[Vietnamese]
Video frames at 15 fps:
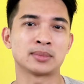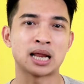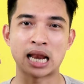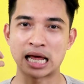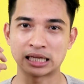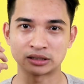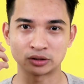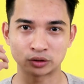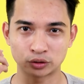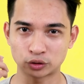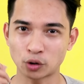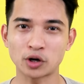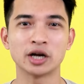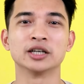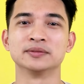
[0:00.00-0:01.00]
đấy là
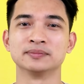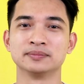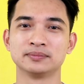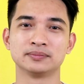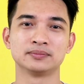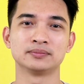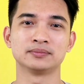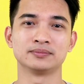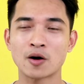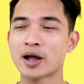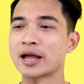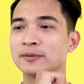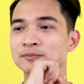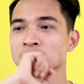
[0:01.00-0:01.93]
tốt hơn ok